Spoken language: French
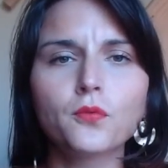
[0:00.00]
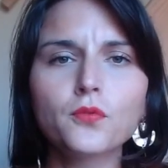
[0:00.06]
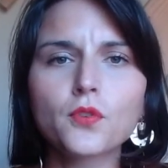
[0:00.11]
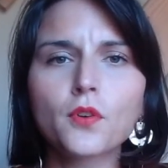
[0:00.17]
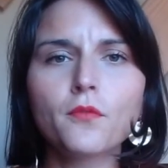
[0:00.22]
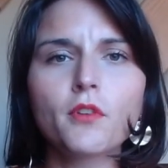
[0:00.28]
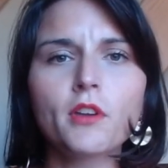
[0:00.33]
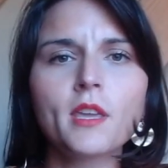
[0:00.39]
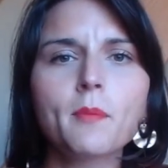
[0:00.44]
Vous
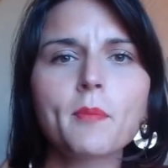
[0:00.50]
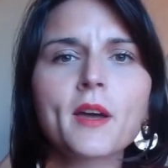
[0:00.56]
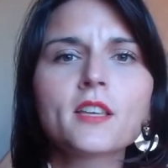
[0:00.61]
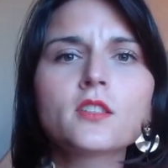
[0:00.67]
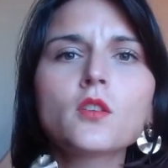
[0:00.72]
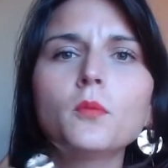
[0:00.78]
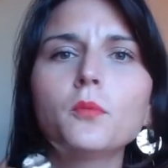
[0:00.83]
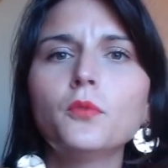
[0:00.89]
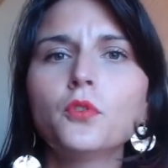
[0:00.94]
envoyez par
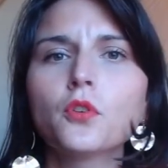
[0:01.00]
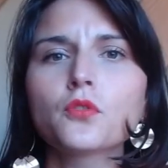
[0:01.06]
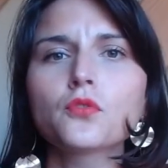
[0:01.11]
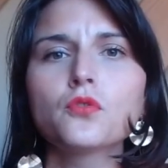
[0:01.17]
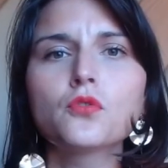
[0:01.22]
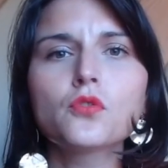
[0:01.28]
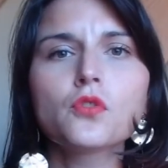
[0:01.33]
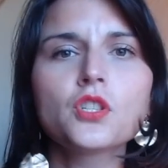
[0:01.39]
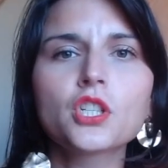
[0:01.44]
exemple dans
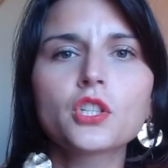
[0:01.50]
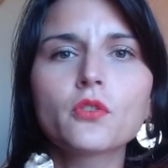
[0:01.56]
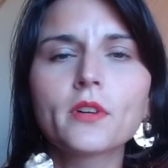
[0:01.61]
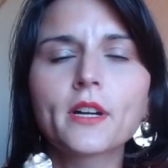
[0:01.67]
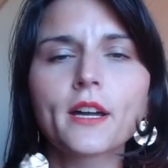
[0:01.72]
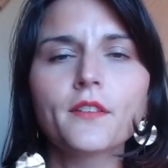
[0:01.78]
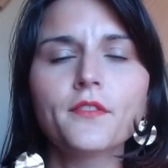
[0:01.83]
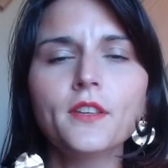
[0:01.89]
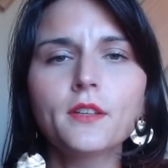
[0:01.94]
une zone
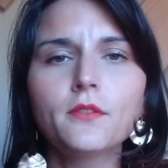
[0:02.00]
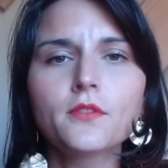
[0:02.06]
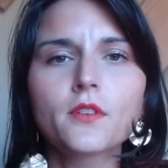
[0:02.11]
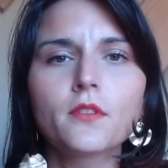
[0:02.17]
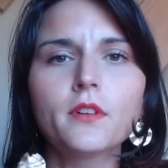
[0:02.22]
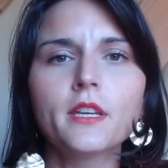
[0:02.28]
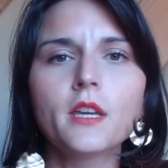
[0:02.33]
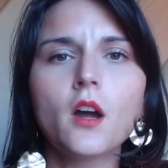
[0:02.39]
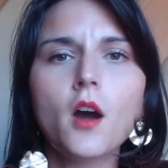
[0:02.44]
géographique, vous
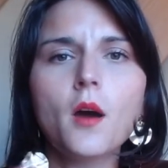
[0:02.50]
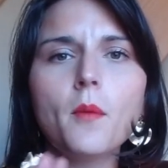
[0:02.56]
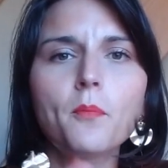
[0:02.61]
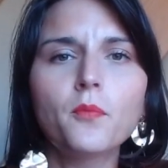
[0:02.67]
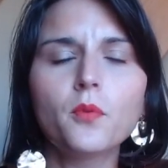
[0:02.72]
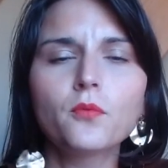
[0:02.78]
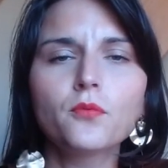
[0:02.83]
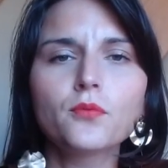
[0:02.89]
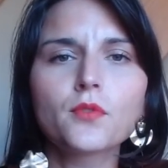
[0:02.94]
envoyez
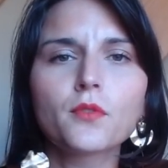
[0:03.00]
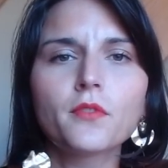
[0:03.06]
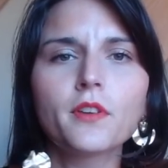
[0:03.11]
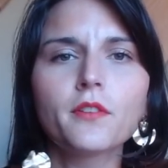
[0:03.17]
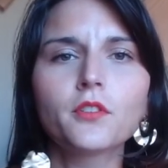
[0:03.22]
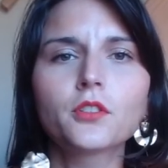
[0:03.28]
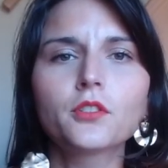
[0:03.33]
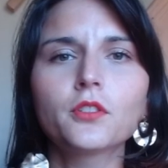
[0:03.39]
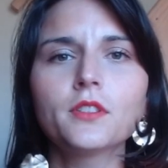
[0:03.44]
hop, vous
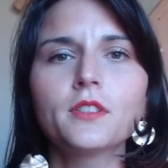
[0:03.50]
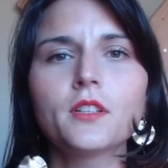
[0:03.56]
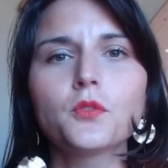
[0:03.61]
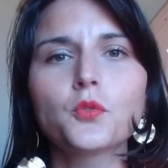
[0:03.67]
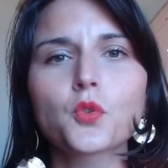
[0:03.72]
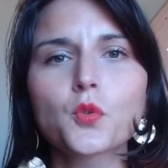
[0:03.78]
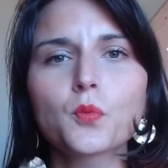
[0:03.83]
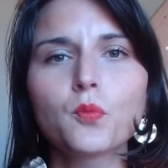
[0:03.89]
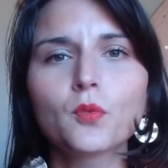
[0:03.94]
envoyez votre
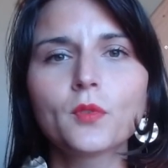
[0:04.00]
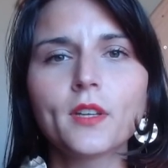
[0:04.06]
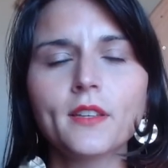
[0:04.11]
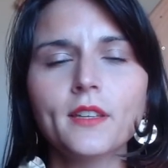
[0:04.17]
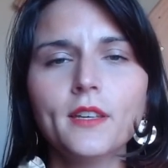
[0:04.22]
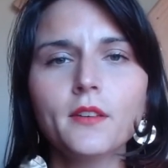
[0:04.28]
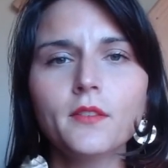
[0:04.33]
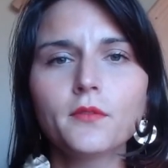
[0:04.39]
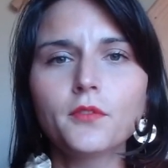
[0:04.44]
candidature
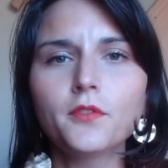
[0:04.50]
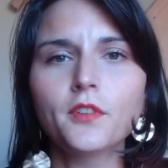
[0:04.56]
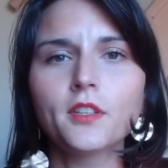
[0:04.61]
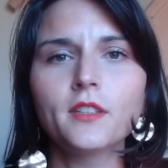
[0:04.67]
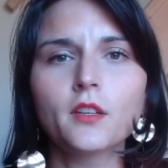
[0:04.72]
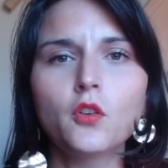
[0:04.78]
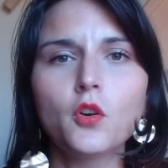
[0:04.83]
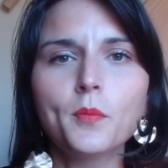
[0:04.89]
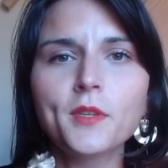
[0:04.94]
spontanée, vous faites
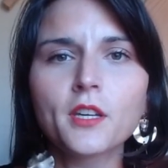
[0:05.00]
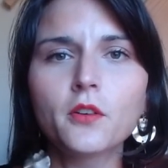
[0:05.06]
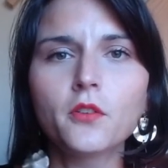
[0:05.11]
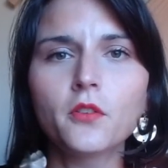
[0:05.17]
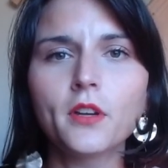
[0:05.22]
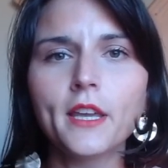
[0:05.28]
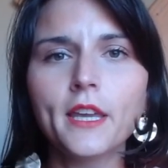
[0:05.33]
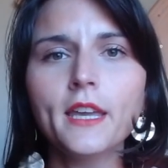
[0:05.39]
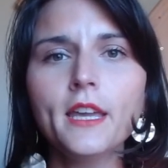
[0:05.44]
des
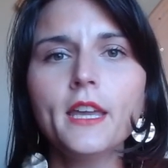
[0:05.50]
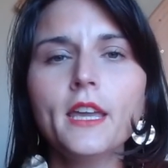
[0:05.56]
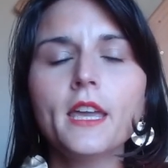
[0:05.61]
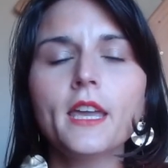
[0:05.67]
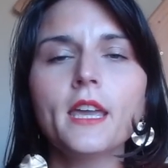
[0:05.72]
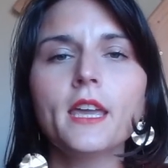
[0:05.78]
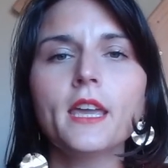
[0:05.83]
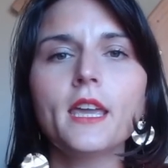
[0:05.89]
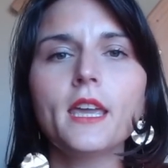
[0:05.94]
copier-coller
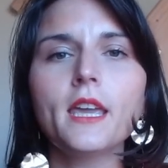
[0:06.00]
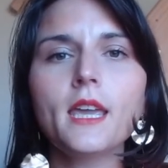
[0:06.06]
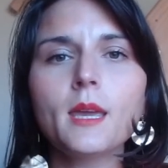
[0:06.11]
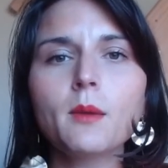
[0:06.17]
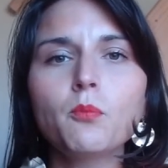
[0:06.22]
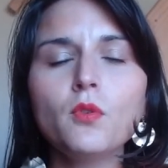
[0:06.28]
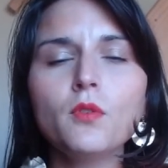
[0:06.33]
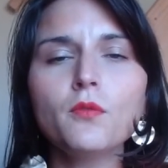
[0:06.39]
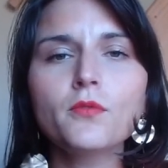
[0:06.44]

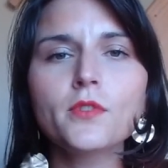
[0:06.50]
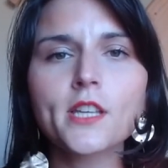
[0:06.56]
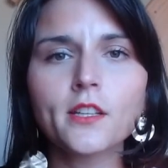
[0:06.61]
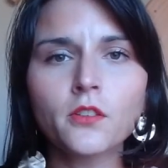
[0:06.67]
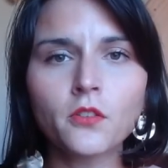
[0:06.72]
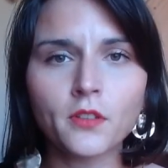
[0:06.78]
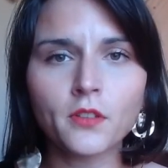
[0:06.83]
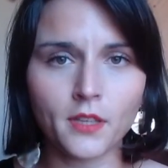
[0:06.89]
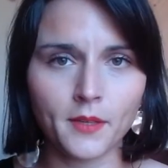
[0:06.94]
et puis vous
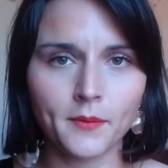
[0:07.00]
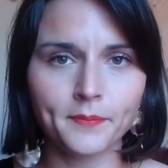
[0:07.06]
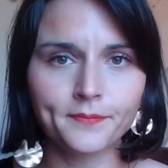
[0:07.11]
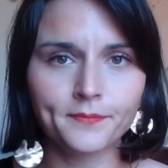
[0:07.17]
attendez.